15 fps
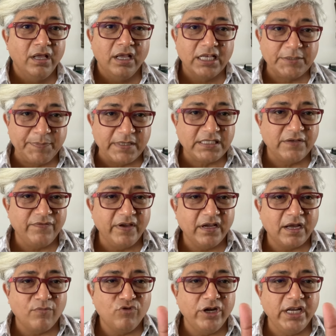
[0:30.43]
स्पेसिफिक um,
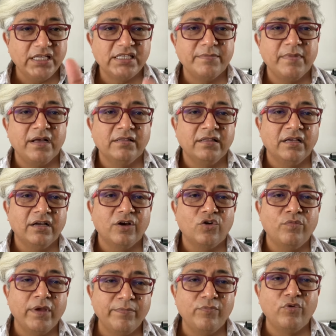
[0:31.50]
कम्युनिटी से बात ना करूं
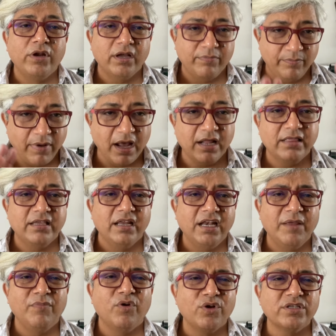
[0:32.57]
मैं पूरे भारत के
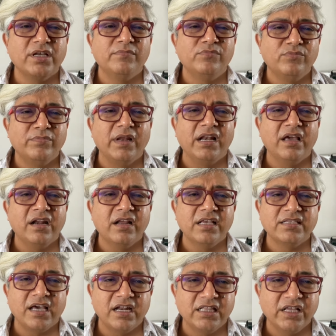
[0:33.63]
लिए बिकॉज हम मिल कर के
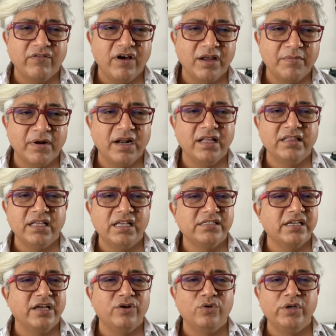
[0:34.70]
सारे त्यौहार मनाते हैं
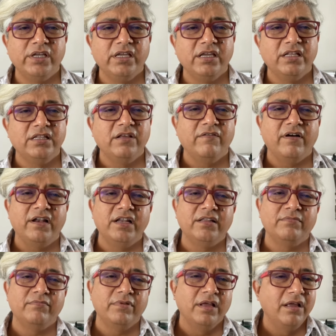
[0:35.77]
चाहे होली ईद दिवाली
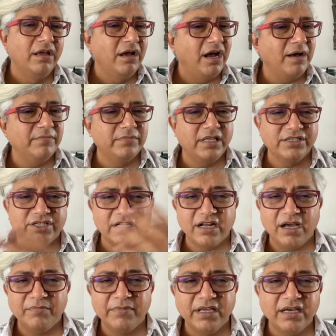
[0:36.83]
हम दशहरा
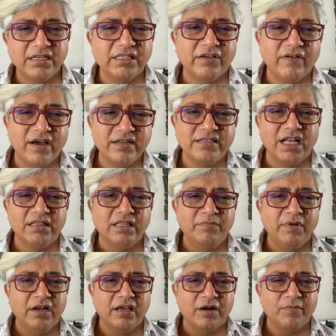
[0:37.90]
हमने हर त्यौहार साथ में
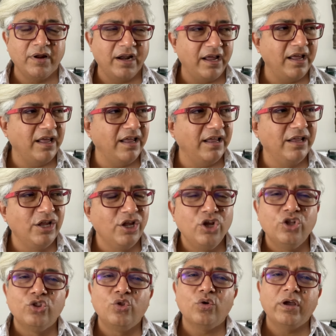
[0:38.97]
मिलकर मनाया है
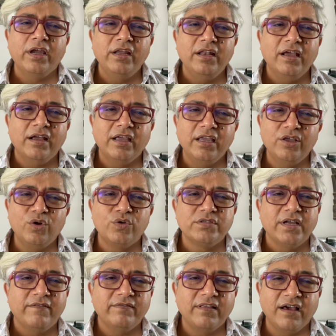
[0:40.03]
तो कहीं ना कहीं रोज़ा
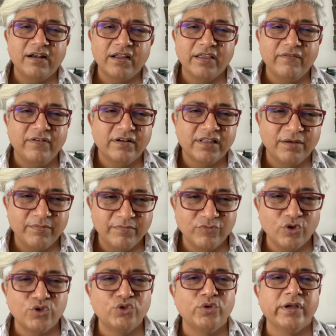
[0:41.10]
अफ्तार के वक्त हम
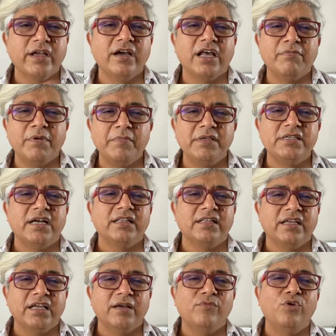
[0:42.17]
दोस्तों के घर में भी जाते
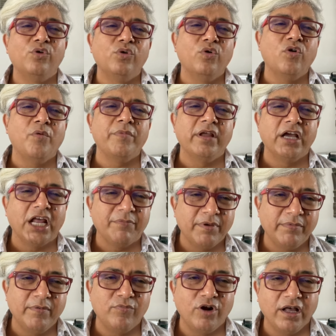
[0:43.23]
हैं हम लोगों को अपने घर पे
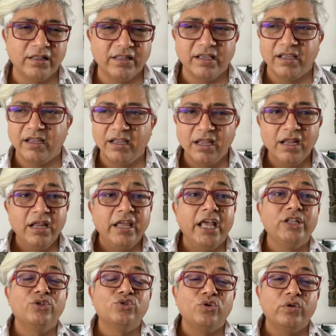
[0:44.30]
भी बुलाते हैं
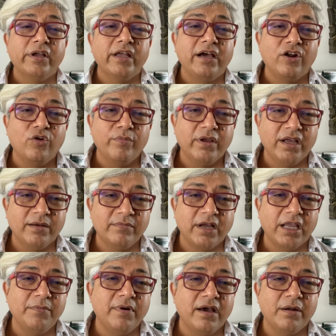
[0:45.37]
एक दूसरों के घरों में हम
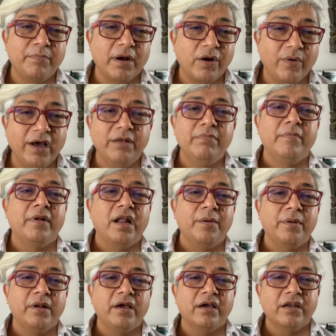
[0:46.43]
कई बार पकवान भी बना
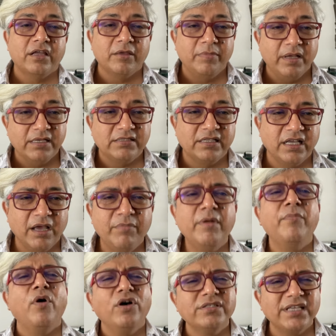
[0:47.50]
बना करके भेजते हैं हमने
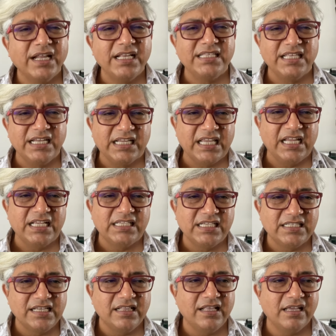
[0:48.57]
बहुत सारी इस तरीके की
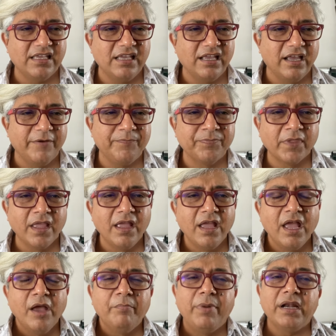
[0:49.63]
चीज़ें देखी हैं
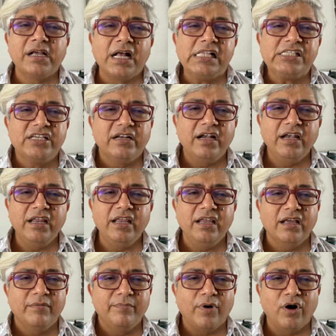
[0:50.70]
पर कल्चरली
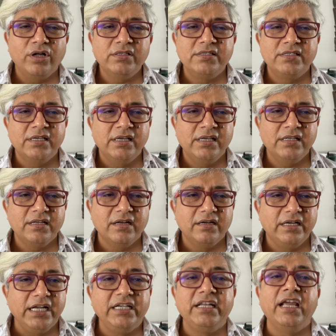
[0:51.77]
बहुत से
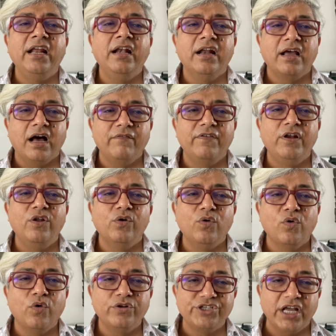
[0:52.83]
डिटेल काफ़ी लोगों
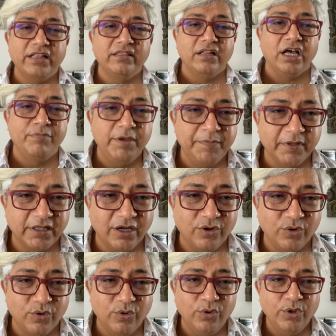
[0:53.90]
को शायद ना भी पता
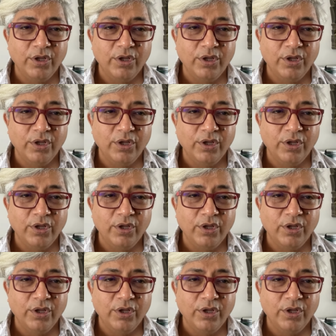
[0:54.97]
हो